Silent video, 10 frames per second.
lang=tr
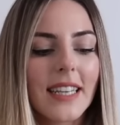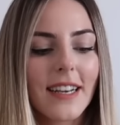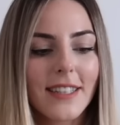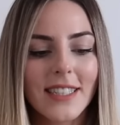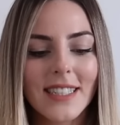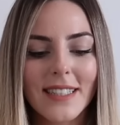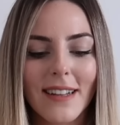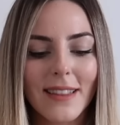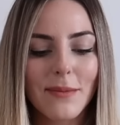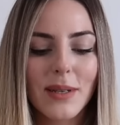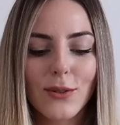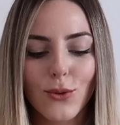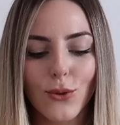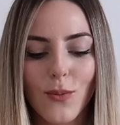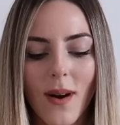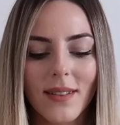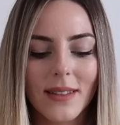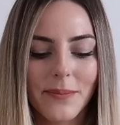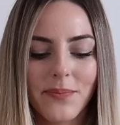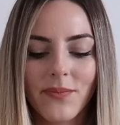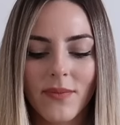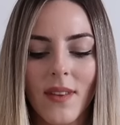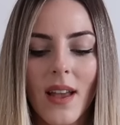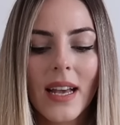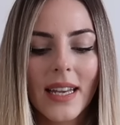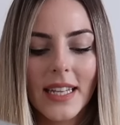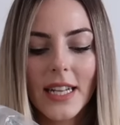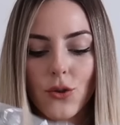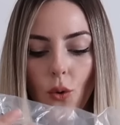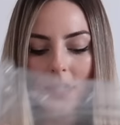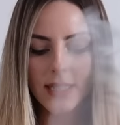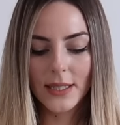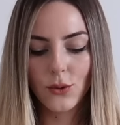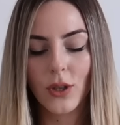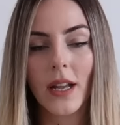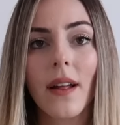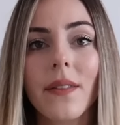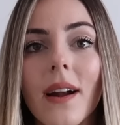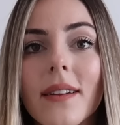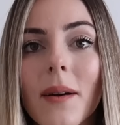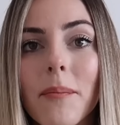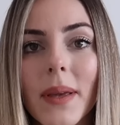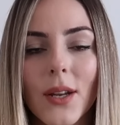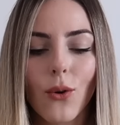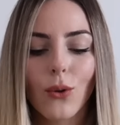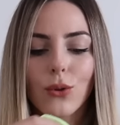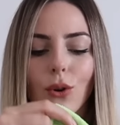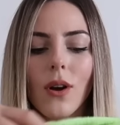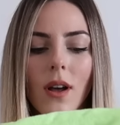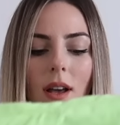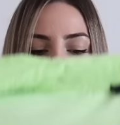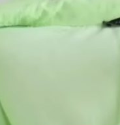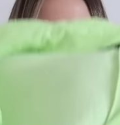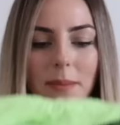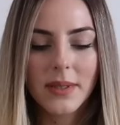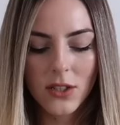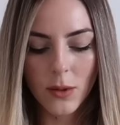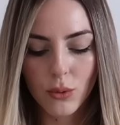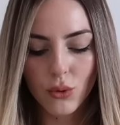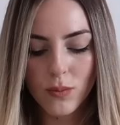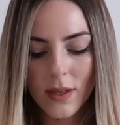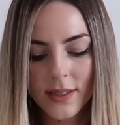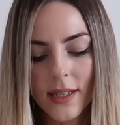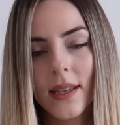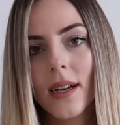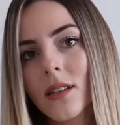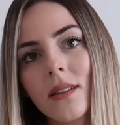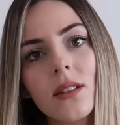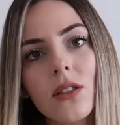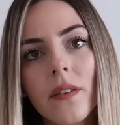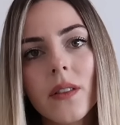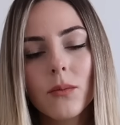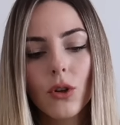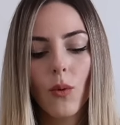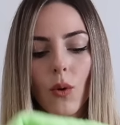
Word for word: Ay aşırı tatlı bir tulum aldım. Yine çok hızlı tükenenlerden biri oldu elimizi çabuk tutmazsak gerçekten hiç anlamıyorum.